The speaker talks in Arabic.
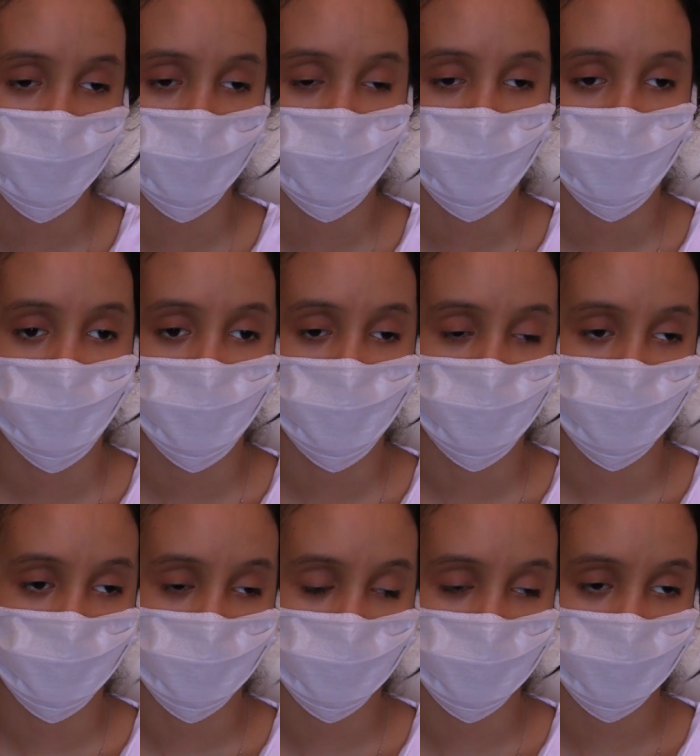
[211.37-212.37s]
ومن هذه
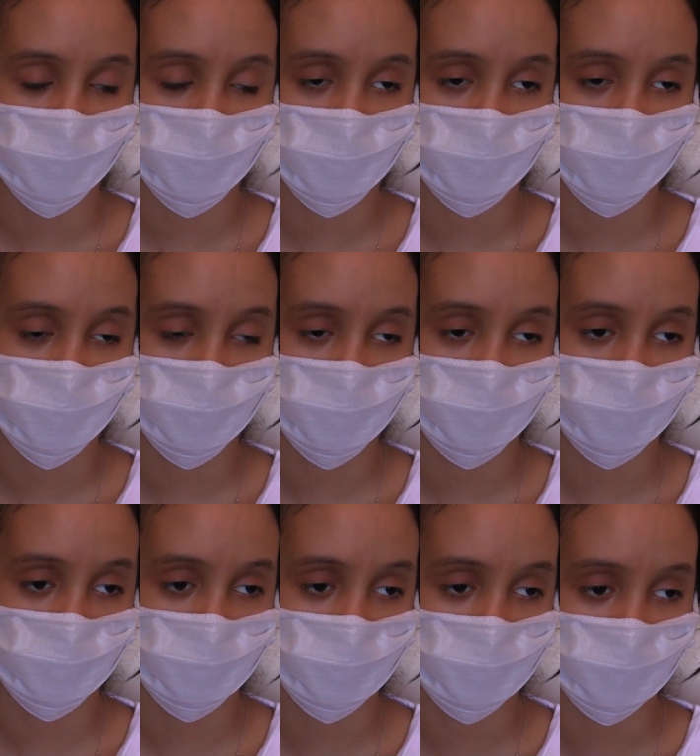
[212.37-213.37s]
الأسباب
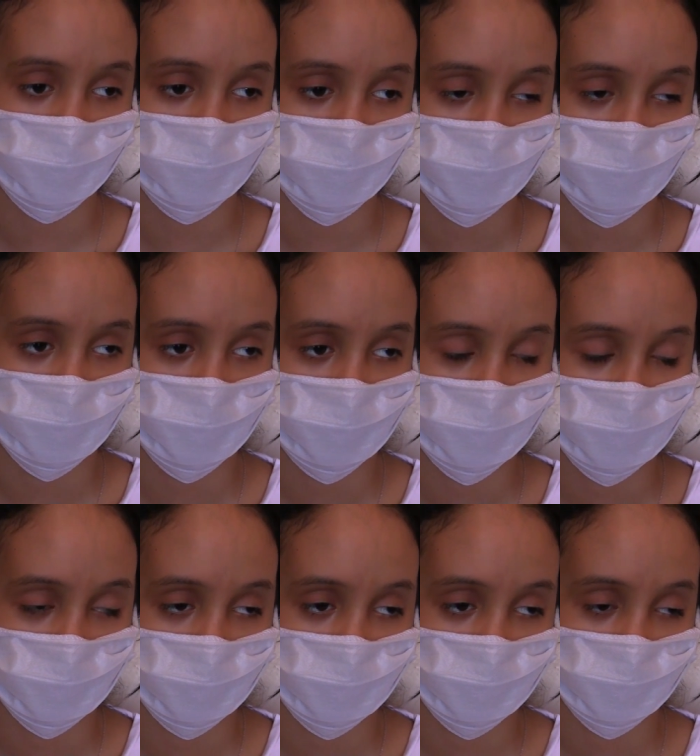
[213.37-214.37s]
نداء المحسنين
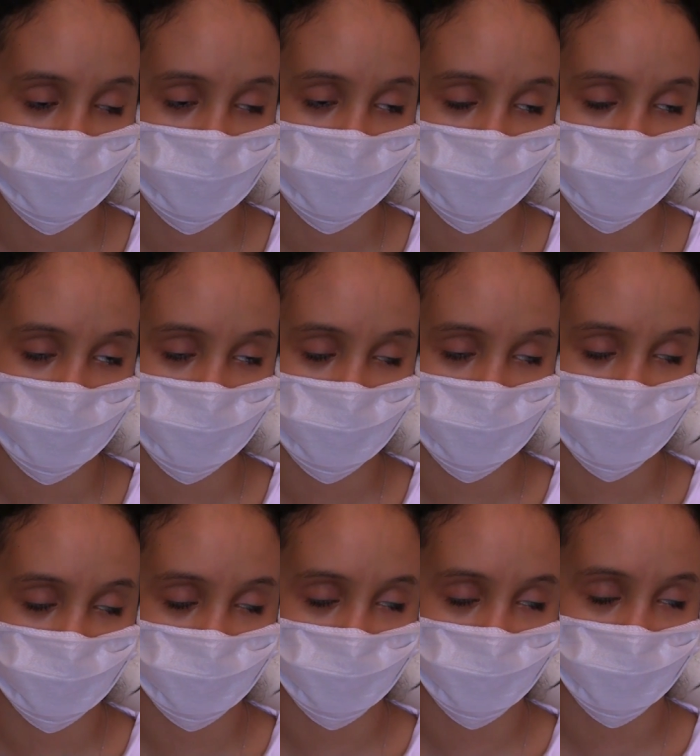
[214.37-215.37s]
عبر قناة
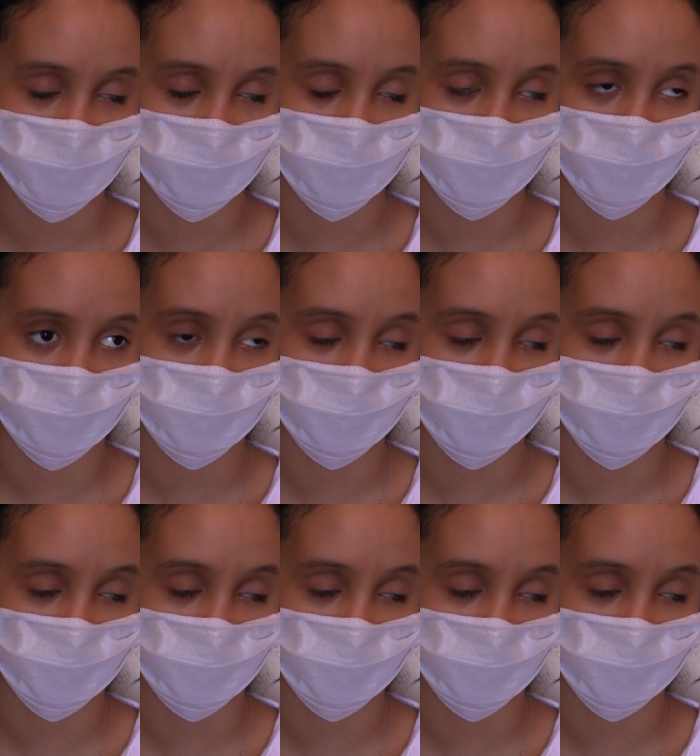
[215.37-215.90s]
النهار